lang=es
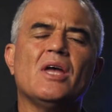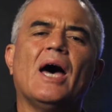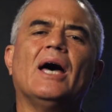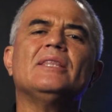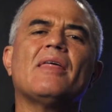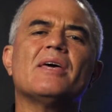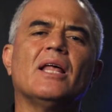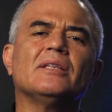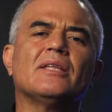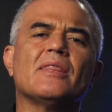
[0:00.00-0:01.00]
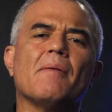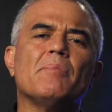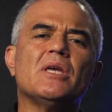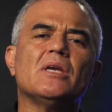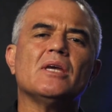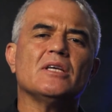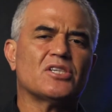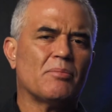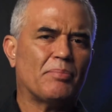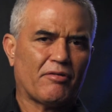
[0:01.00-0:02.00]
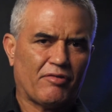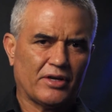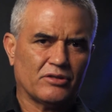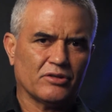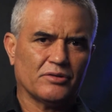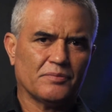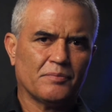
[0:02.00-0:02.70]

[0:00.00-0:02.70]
anda delante de mí y sé perfecto.